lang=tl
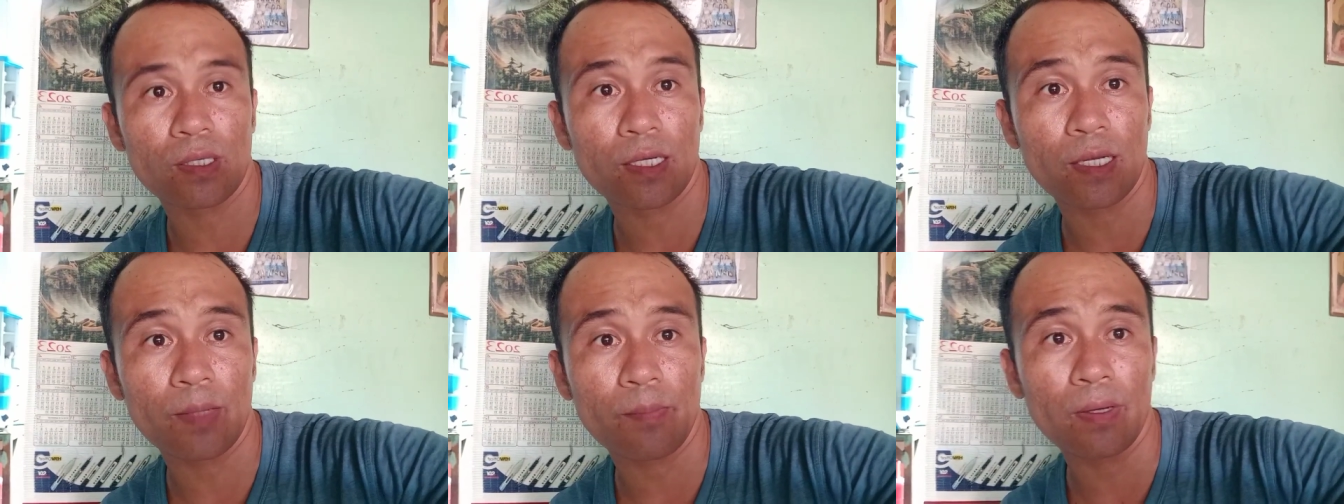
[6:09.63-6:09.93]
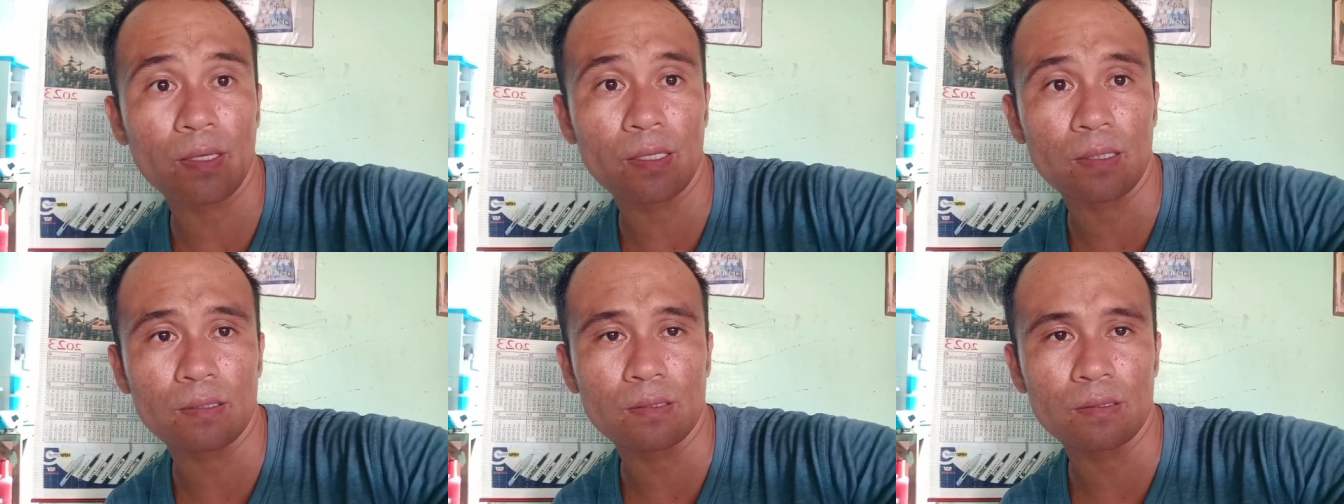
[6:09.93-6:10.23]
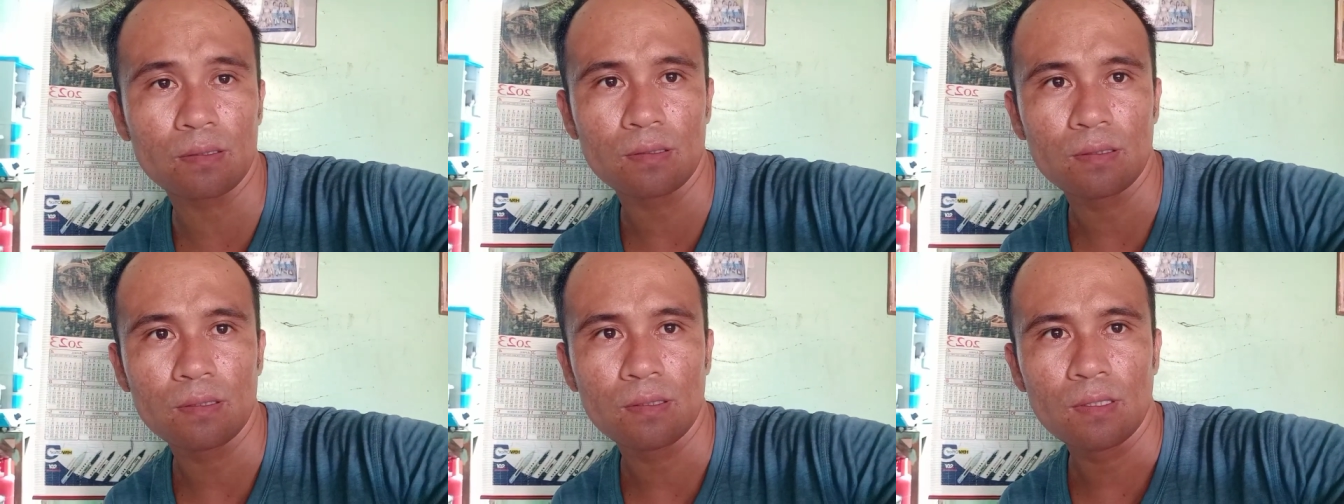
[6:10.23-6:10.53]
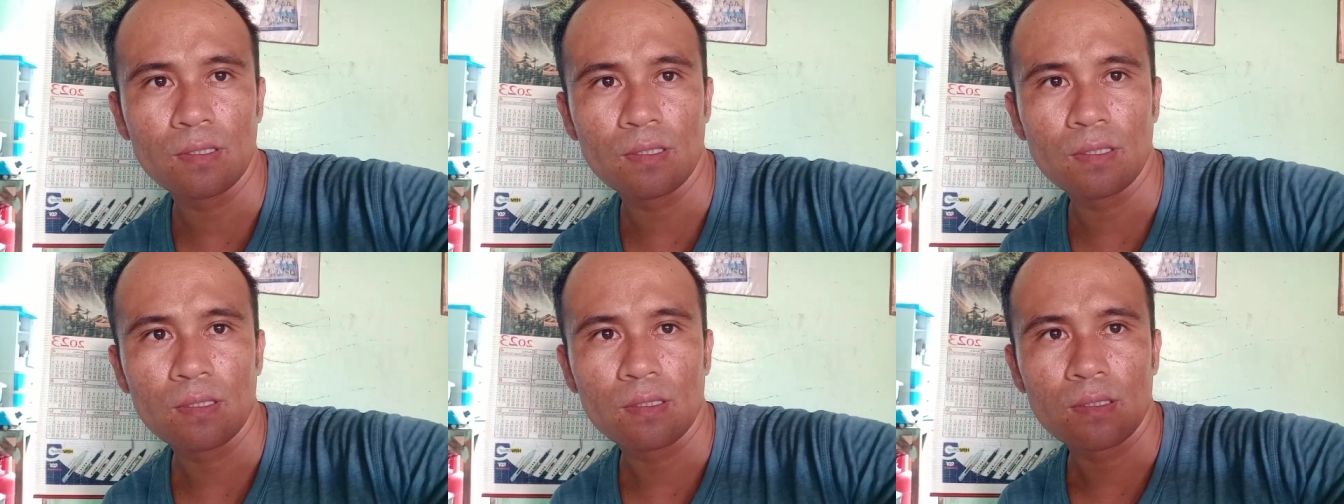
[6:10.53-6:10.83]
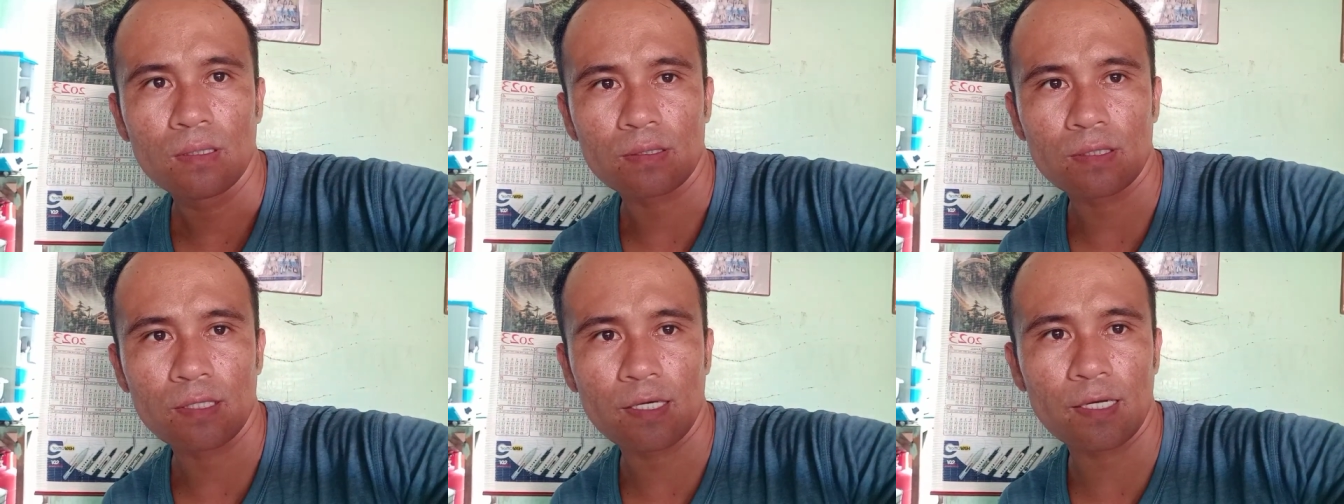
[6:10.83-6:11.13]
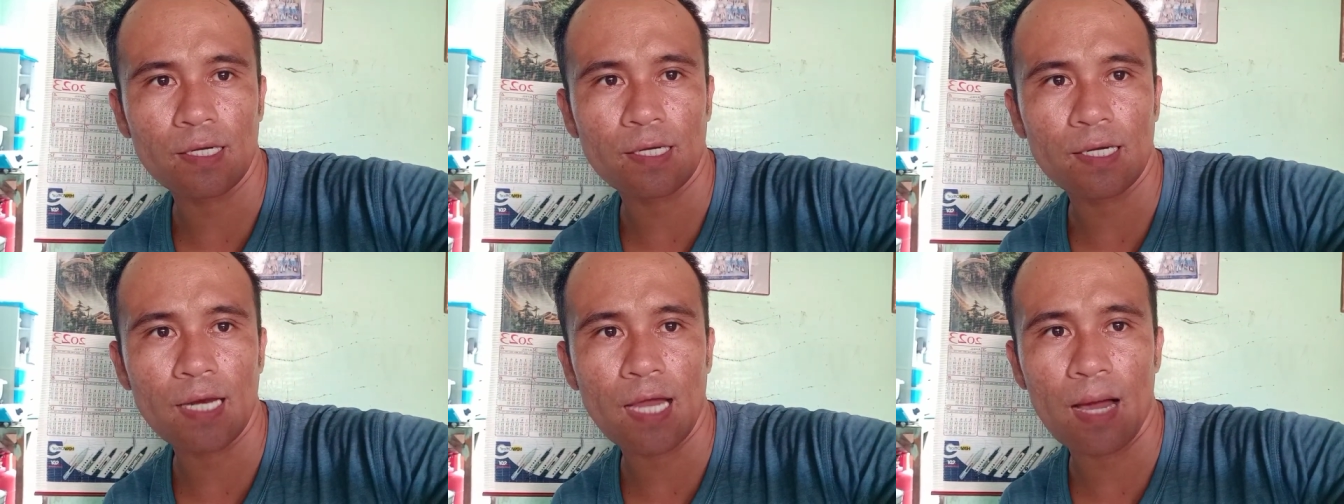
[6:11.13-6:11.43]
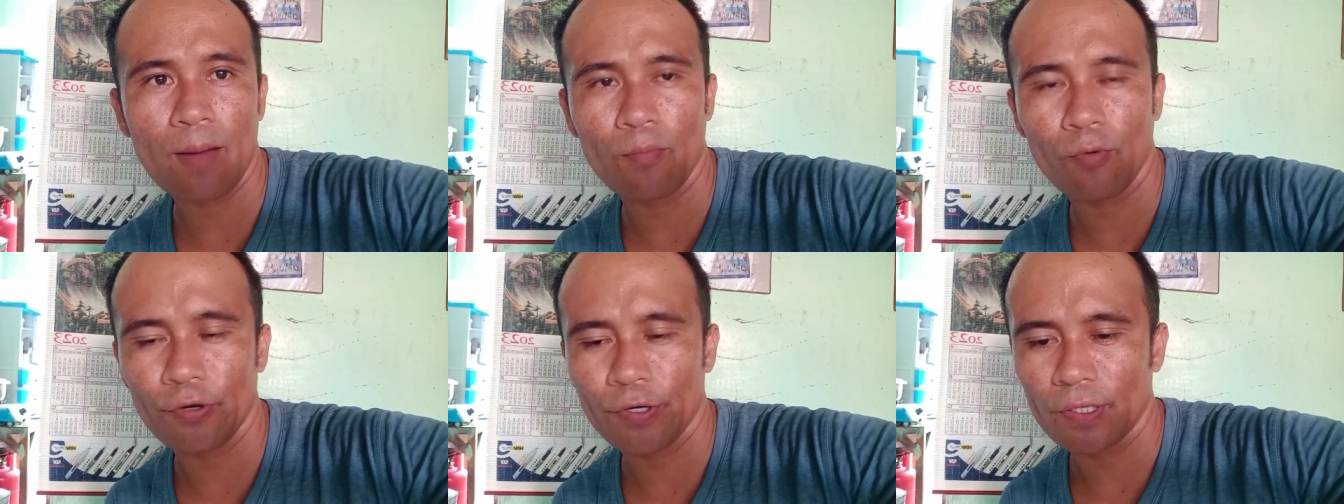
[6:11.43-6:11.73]
na iba nag
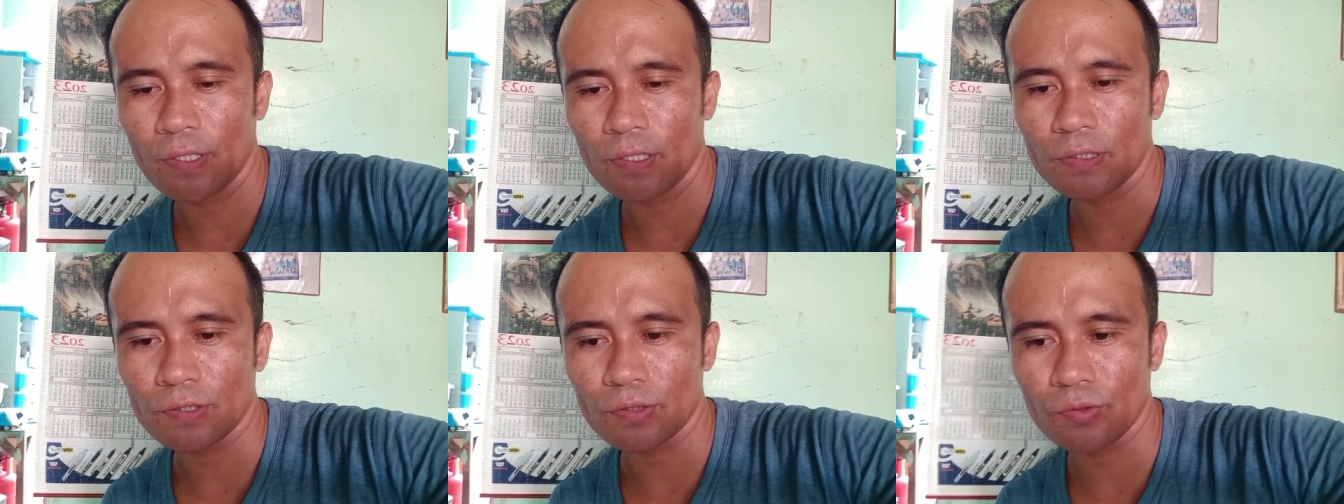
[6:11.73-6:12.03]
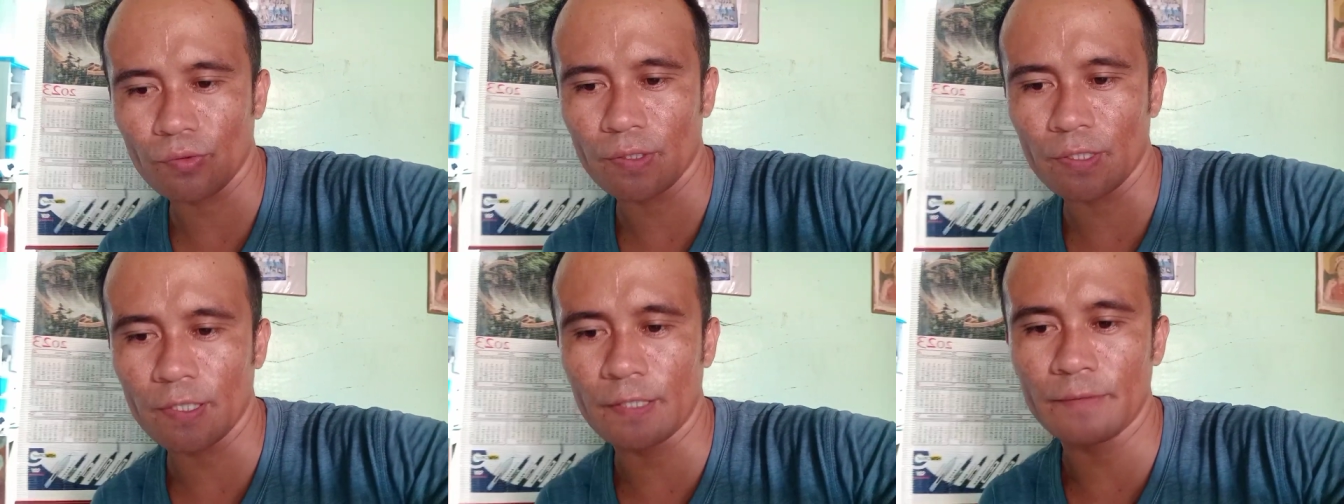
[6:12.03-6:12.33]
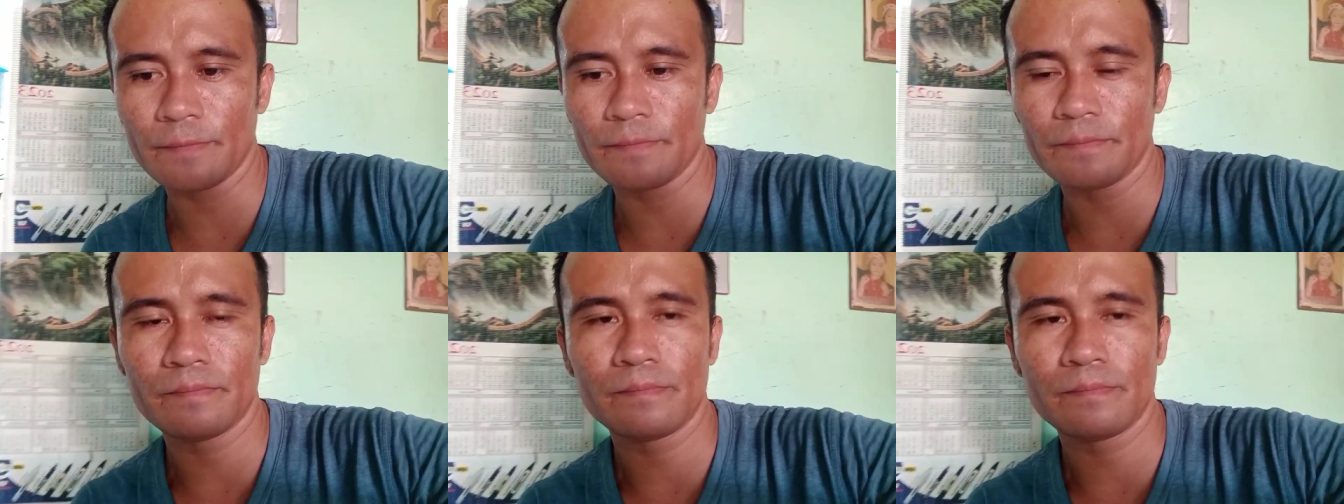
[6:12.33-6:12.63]
re-reklamo eh. So, ayan.